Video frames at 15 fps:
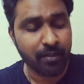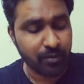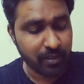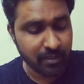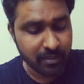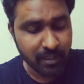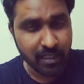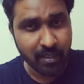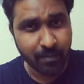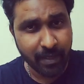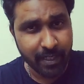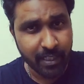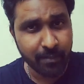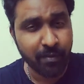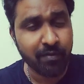என்னோட
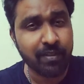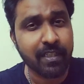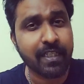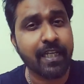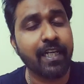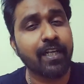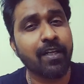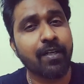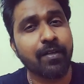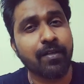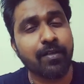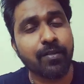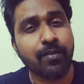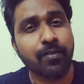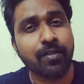இன்ஸ்டாகிராம் ஐடியுமே வந்து கீழே
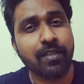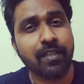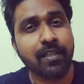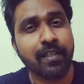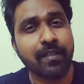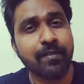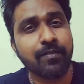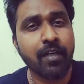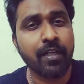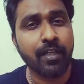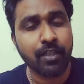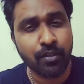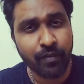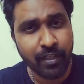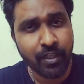நான் கொடுத்துருக்கேன்
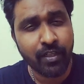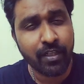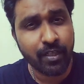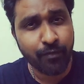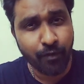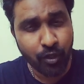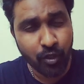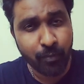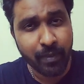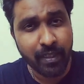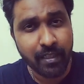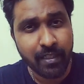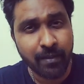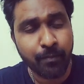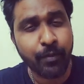இது வரைக்கும் நீங்கள் ஃபாலோ
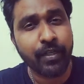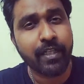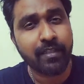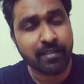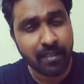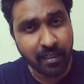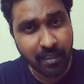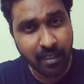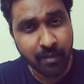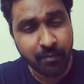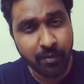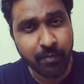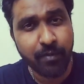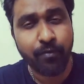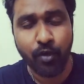பண்ணலன்னா போயிட்டு
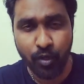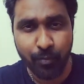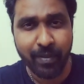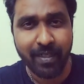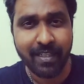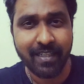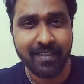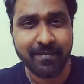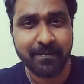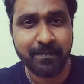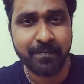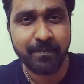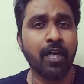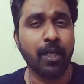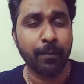இன்ஸ்டாகிராம்லேயுமே ஃபாலோ பண்ணுங்கள்
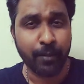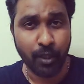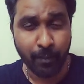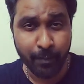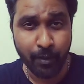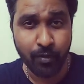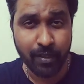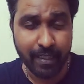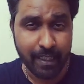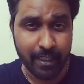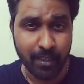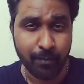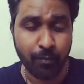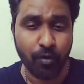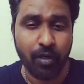இப்போ டாப்பிக்குள்ளே
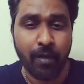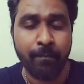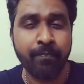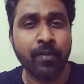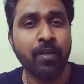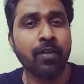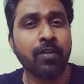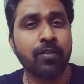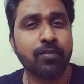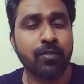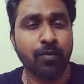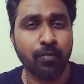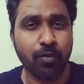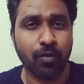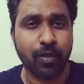டேரக்டாக போகலாம்
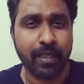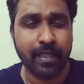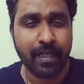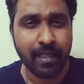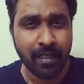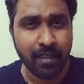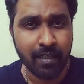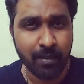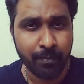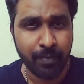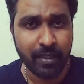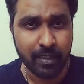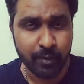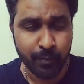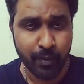ஸோ உங்களோட எல்லா
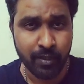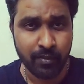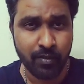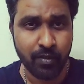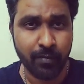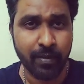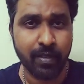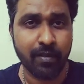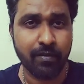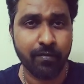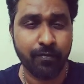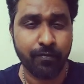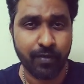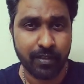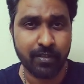ட்ரிப் எக்ஸ்பென்ஸையுமே
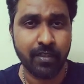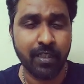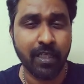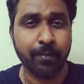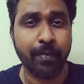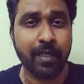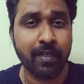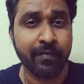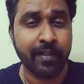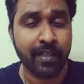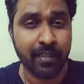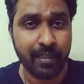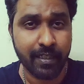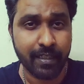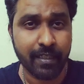ஃபஸ்ட்டு நீங்கள் பண்ண
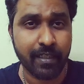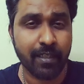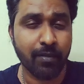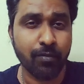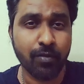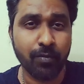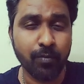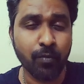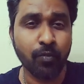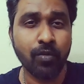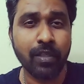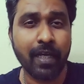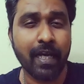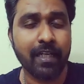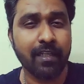வேண்டியது என்னென்னா ஒரு
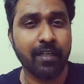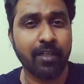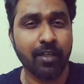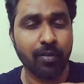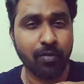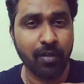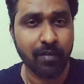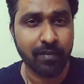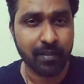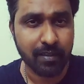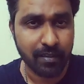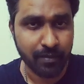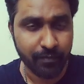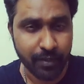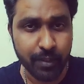மூணு கேட்டகரிக்குள்ளே
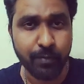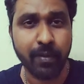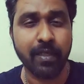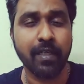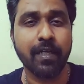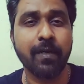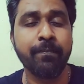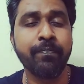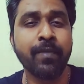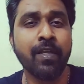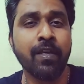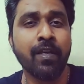வந்துட்டு ஃபிக்ஸ் பண்ணுங்கள்